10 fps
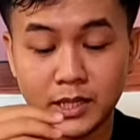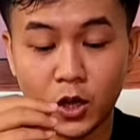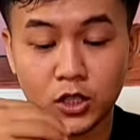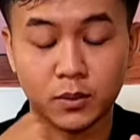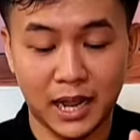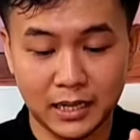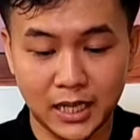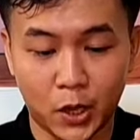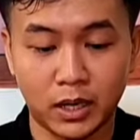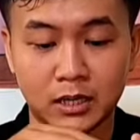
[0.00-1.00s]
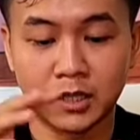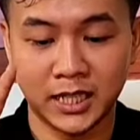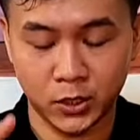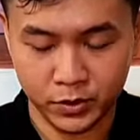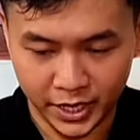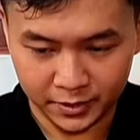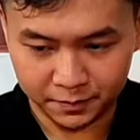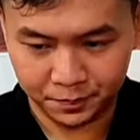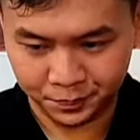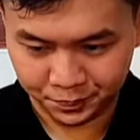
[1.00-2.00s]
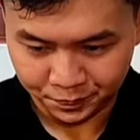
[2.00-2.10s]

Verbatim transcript: thì quý vị gọi cho Quốc Thành để Quốc Thành tư vấn cho quý vị